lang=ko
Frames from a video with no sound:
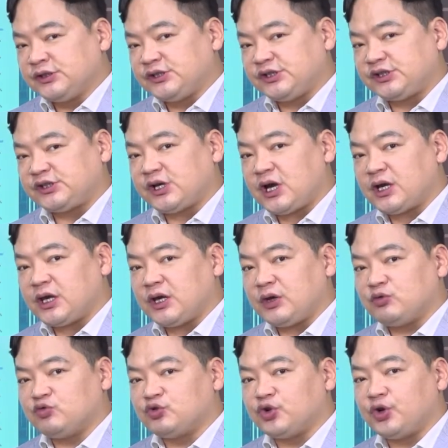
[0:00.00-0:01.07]
시장이
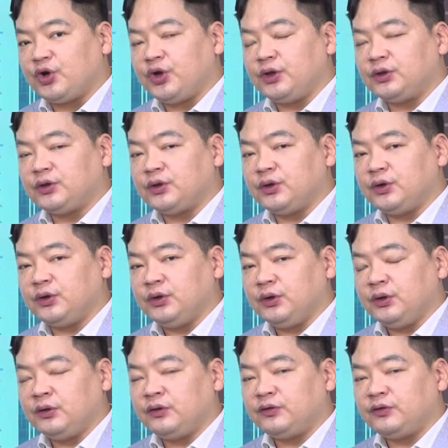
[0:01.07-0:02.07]
우려했던